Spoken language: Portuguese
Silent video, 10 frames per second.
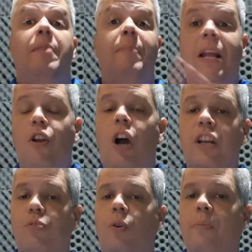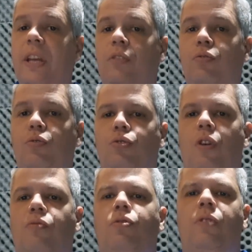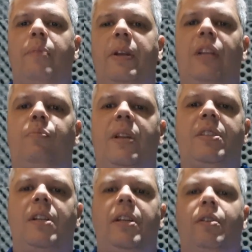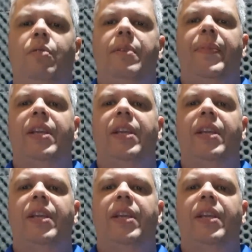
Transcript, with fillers: melhores momentos dos jogos do Campeonato Brasileiro.